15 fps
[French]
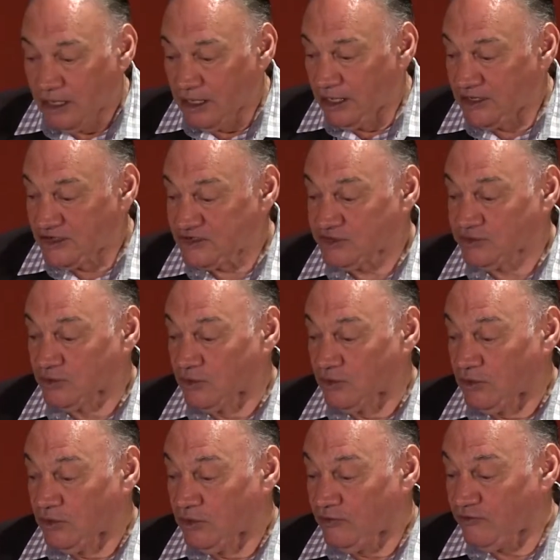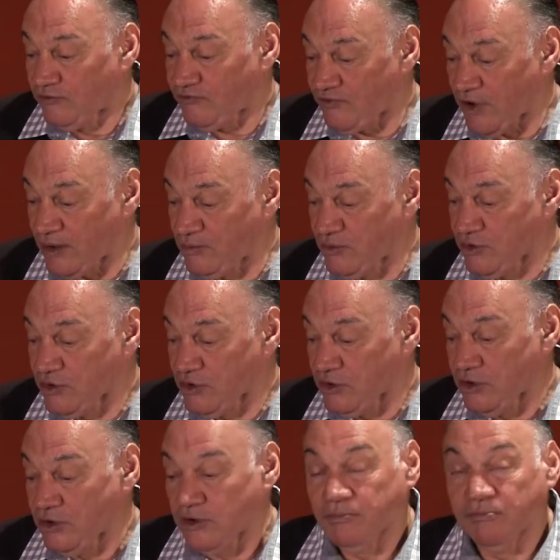et son fameux
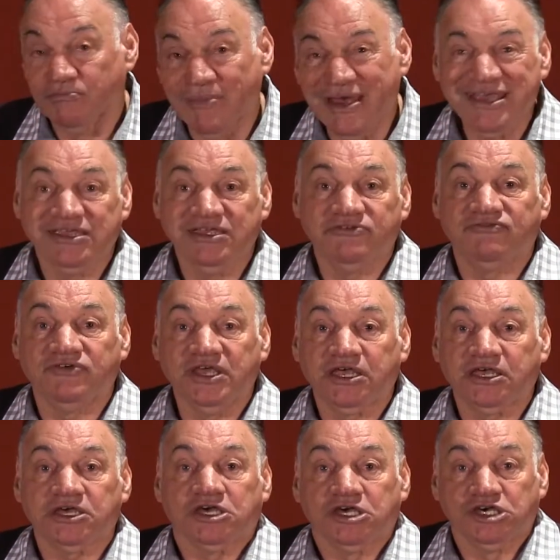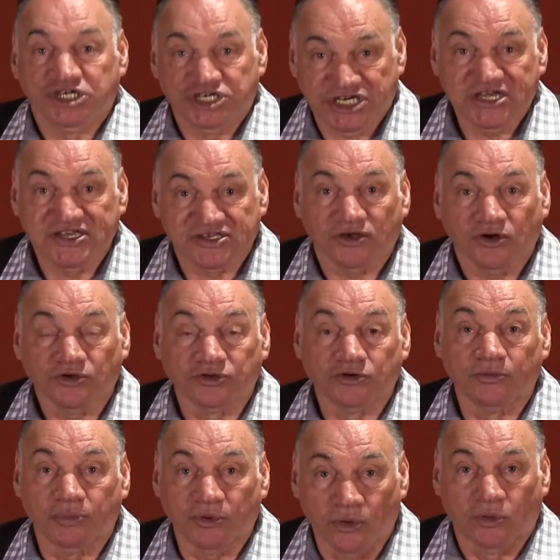magnifique gisant
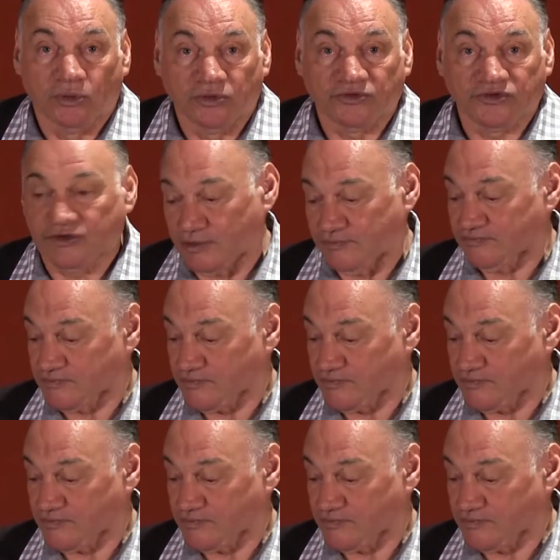de bronze.